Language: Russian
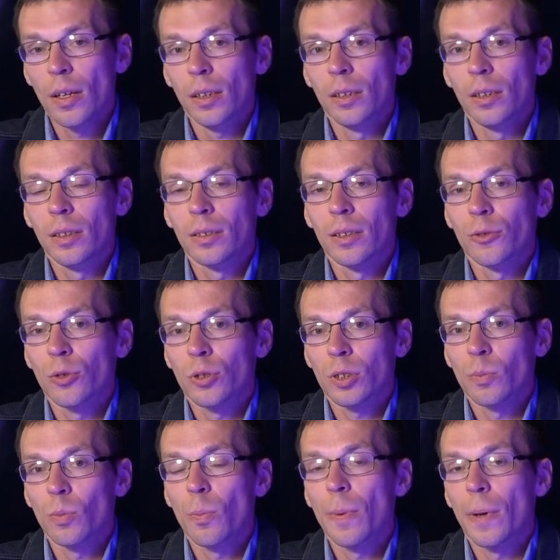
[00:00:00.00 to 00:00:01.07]
И нанес
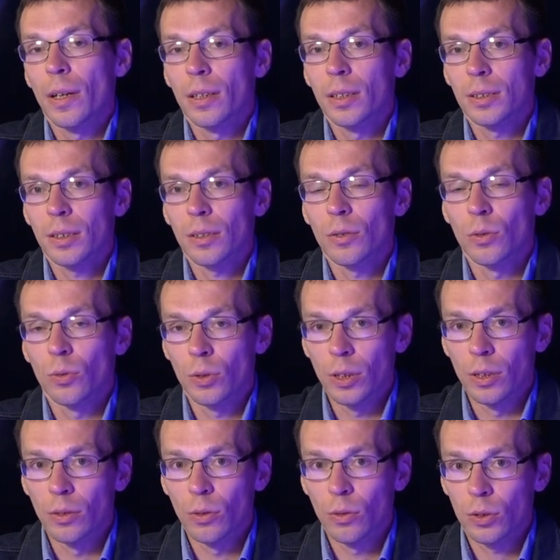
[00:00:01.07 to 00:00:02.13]
ему порез
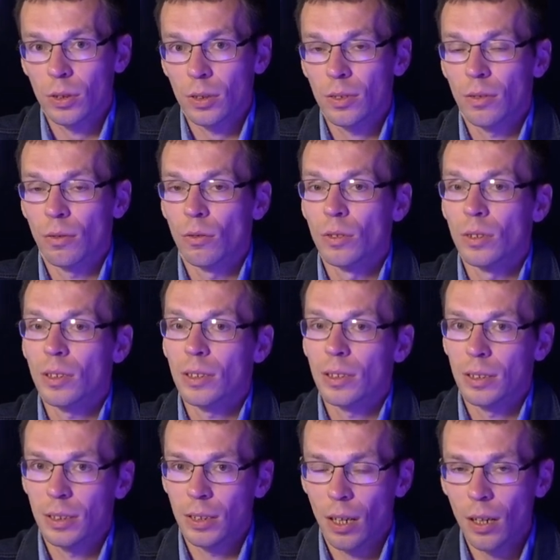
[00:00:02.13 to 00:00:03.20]
руки. То есть э, он
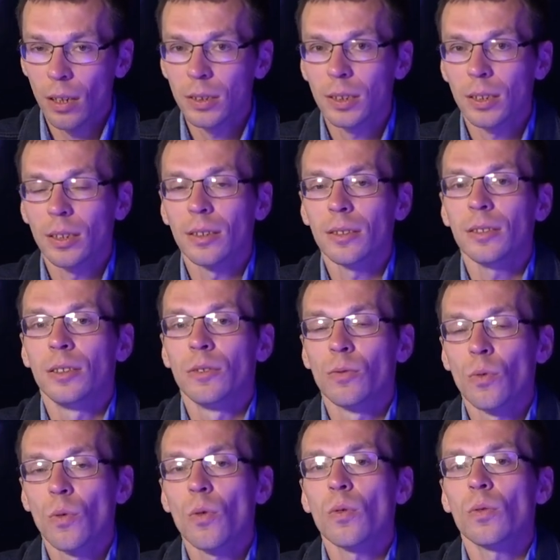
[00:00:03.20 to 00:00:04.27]
старался
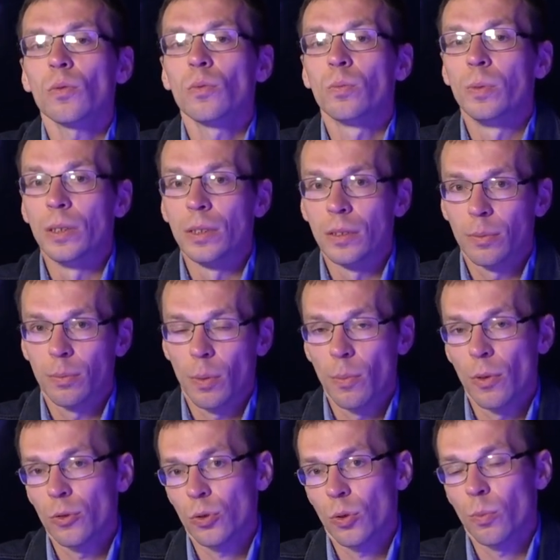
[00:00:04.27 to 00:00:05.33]
его убить, по
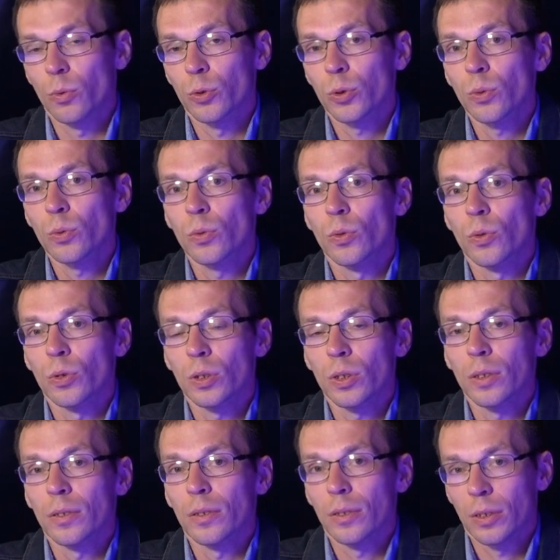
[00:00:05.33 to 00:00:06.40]
большому счету, то есть
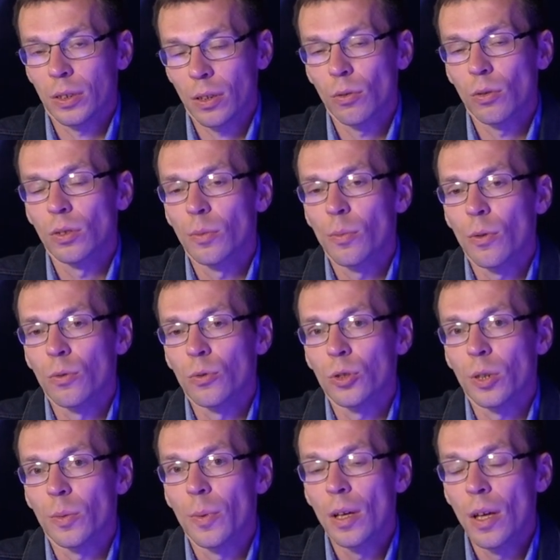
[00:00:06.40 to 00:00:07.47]
э, с холодным
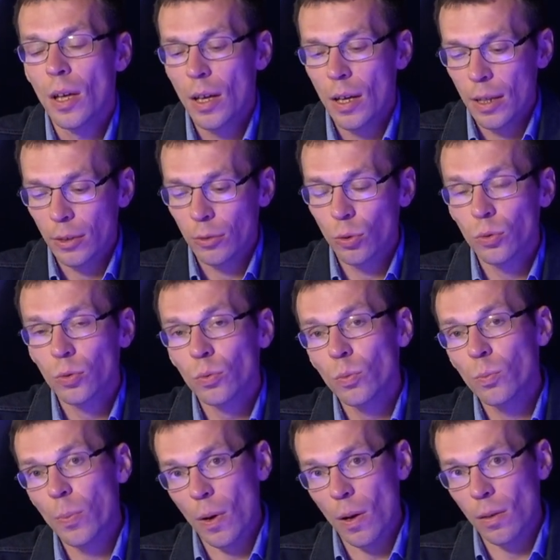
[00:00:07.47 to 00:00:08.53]
оружием. Тот
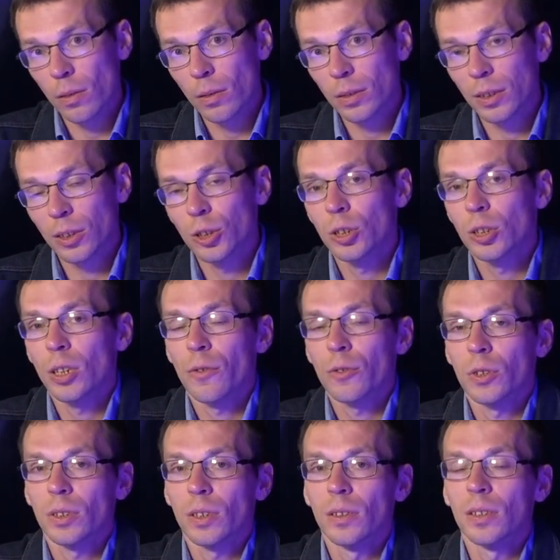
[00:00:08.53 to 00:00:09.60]
упал,
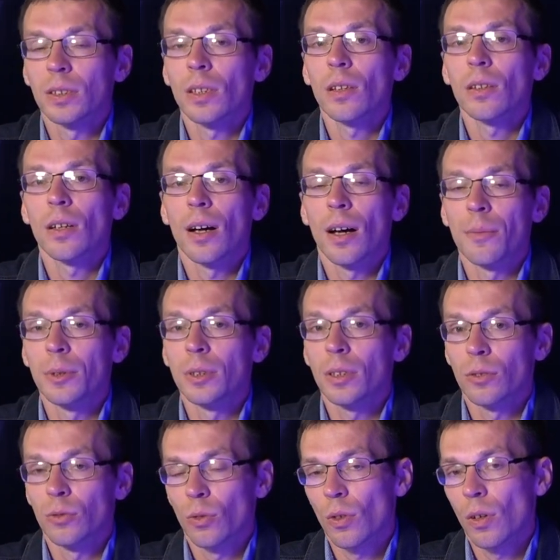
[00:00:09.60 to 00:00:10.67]
защищавшийся, достал камень,
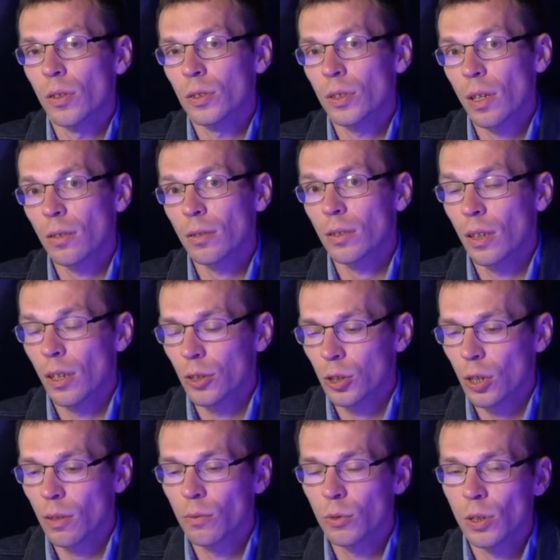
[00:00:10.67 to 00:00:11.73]
который лежал,
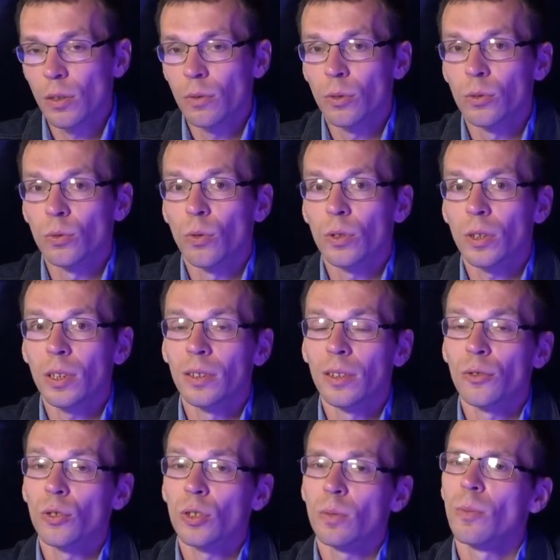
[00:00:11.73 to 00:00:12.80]
лежал возле его ног, и
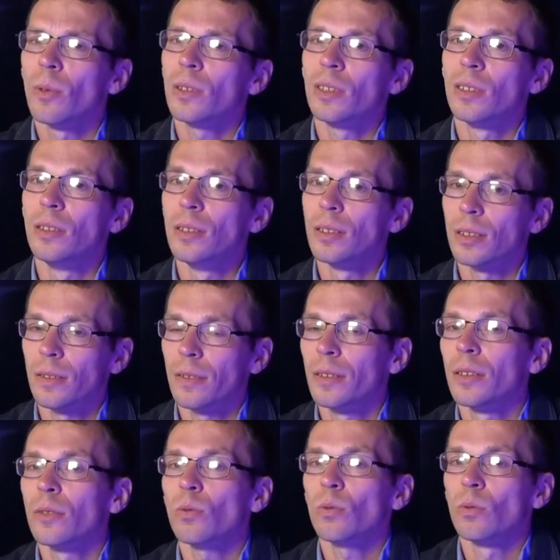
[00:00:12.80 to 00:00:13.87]
нанес ему
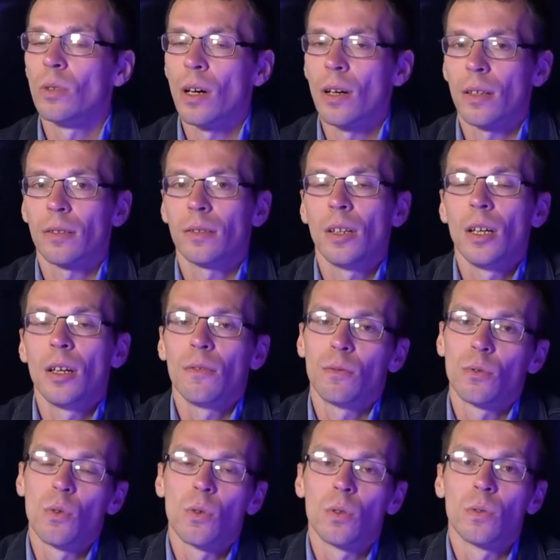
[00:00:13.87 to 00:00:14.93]
единственный удар
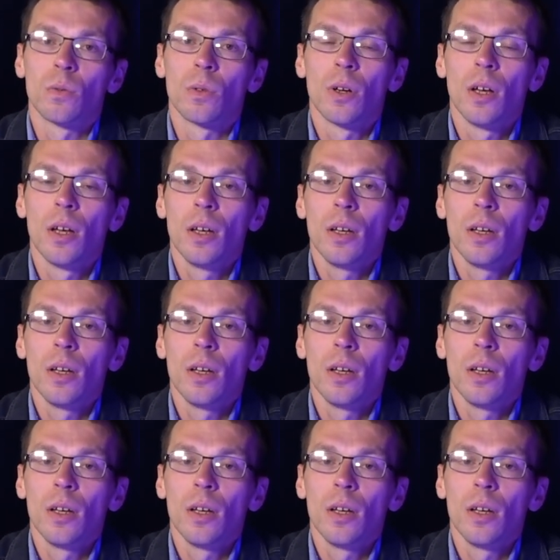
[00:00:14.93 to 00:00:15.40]
в голову